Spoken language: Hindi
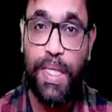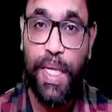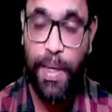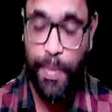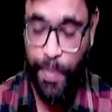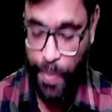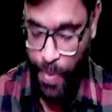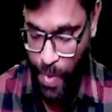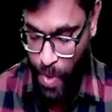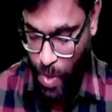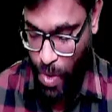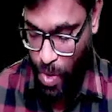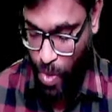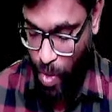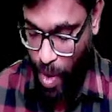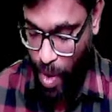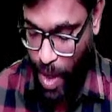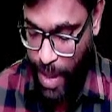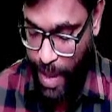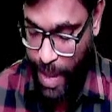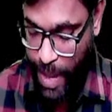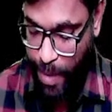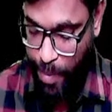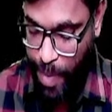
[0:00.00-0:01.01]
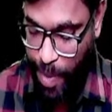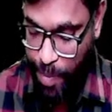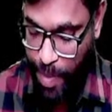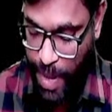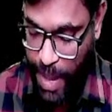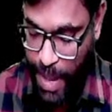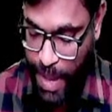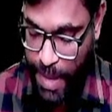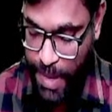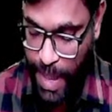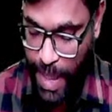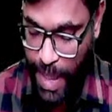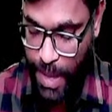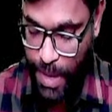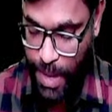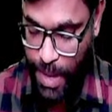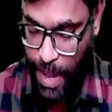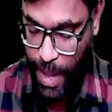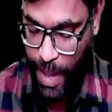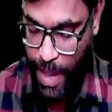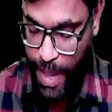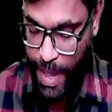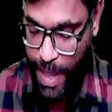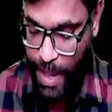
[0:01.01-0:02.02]
हैं तो 100 मेंबर का साइन
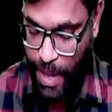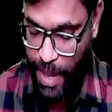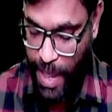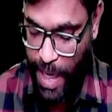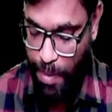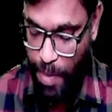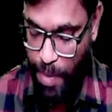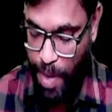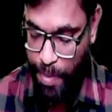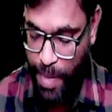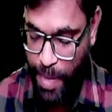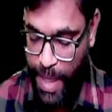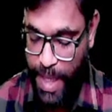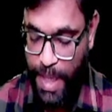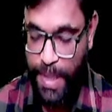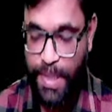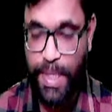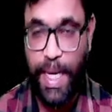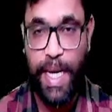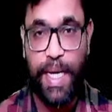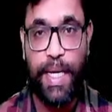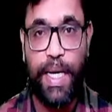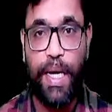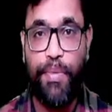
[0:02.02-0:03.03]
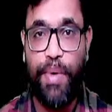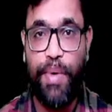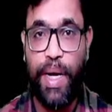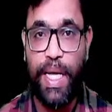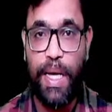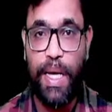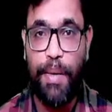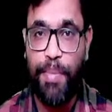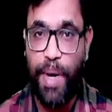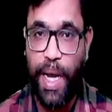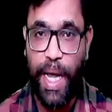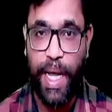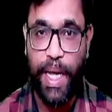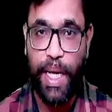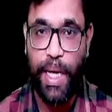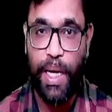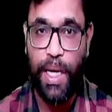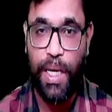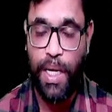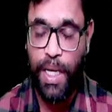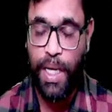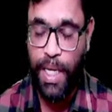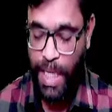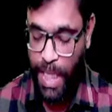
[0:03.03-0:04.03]
चाहिए इतने मेंबर का साइन करवा के आप लाइए